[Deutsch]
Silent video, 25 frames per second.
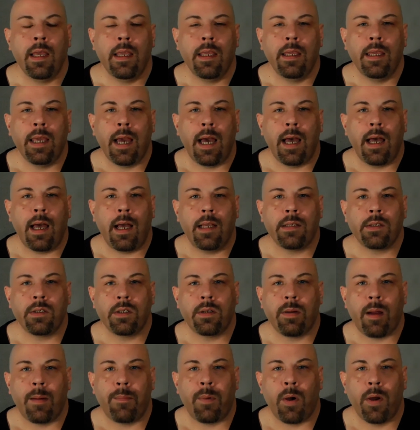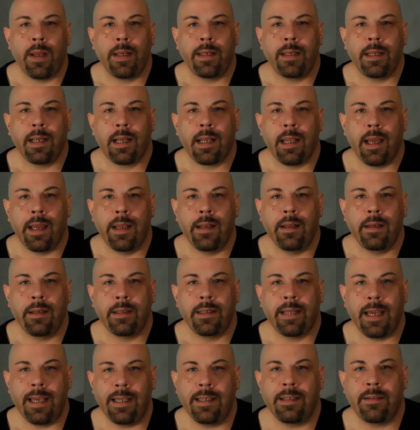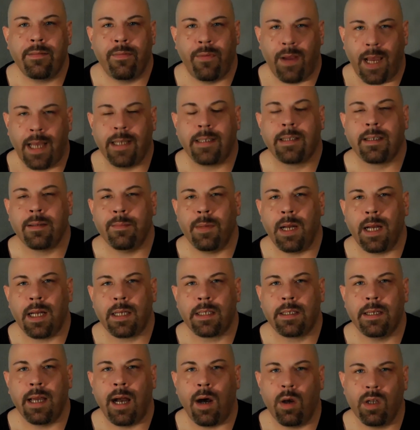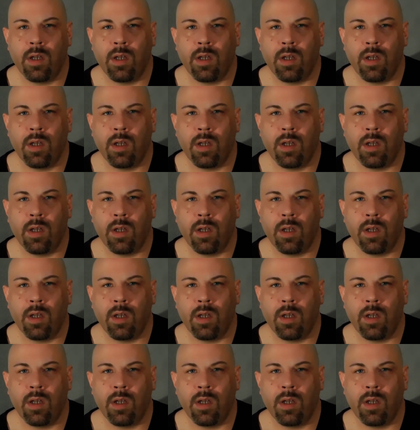Ja, also ich habe heute eine kleine Testfahrt gemacht. Eine